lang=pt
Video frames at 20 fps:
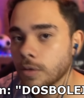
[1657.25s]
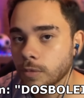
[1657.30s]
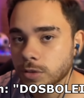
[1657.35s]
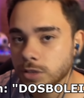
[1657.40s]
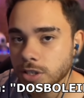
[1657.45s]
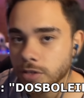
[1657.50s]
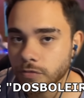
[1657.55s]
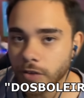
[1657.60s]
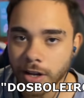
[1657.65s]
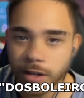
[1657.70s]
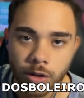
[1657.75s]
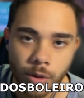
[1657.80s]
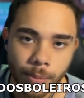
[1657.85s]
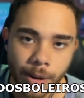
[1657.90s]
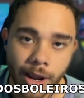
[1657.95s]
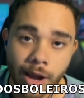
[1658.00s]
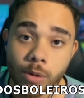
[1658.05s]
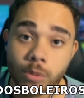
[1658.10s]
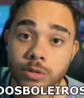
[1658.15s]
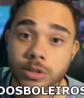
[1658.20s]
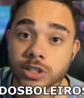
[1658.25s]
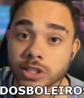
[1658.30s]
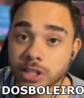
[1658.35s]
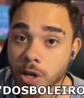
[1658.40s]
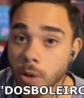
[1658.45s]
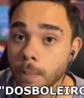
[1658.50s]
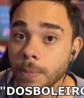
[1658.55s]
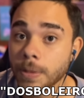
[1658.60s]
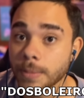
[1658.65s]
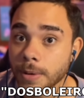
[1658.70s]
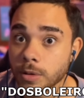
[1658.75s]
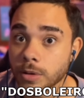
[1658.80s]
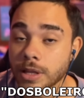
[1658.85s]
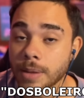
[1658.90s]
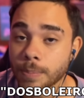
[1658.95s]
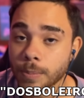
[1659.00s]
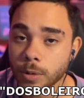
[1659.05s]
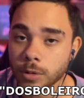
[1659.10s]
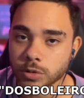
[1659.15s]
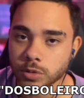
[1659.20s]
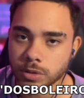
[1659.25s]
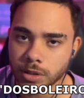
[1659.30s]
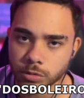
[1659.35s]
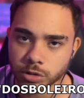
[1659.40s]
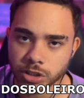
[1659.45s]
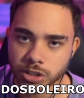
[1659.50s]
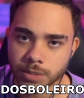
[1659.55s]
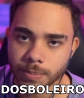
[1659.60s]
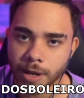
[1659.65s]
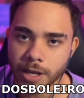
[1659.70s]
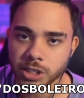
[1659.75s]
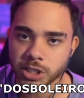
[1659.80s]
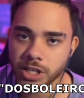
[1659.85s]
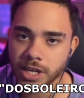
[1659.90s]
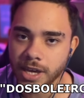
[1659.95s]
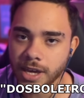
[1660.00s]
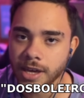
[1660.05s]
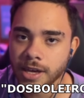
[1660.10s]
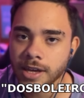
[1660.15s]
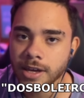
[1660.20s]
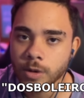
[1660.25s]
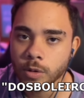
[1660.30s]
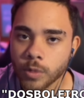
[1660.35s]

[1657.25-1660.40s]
você vai dobrar o seu primeiro depósito na 1xBet, que é